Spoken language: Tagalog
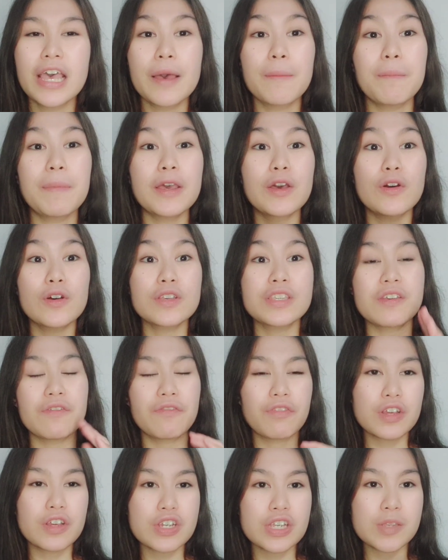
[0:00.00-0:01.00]
Because if
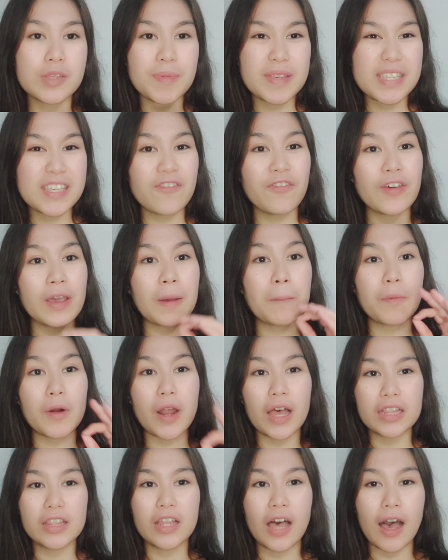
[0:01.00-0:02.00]
there's a specific
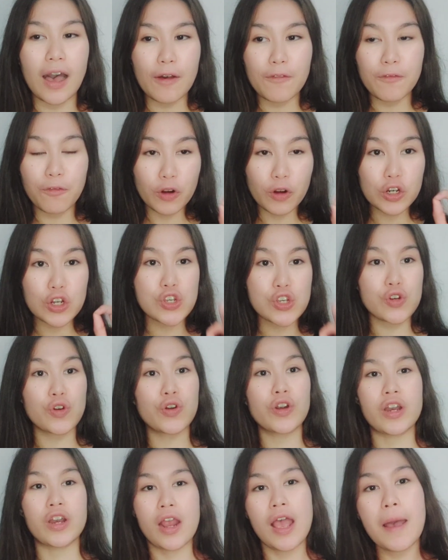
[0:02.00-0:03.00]
product, for
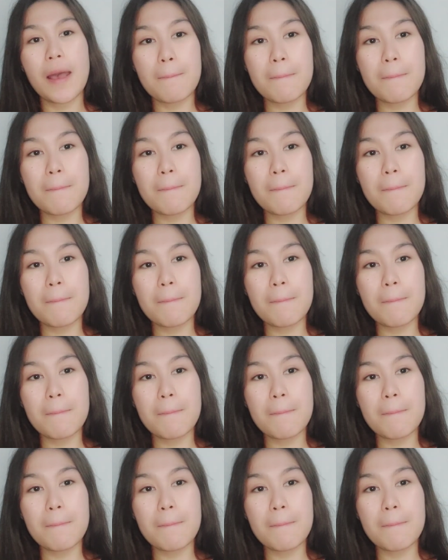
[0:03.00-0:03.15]
sure,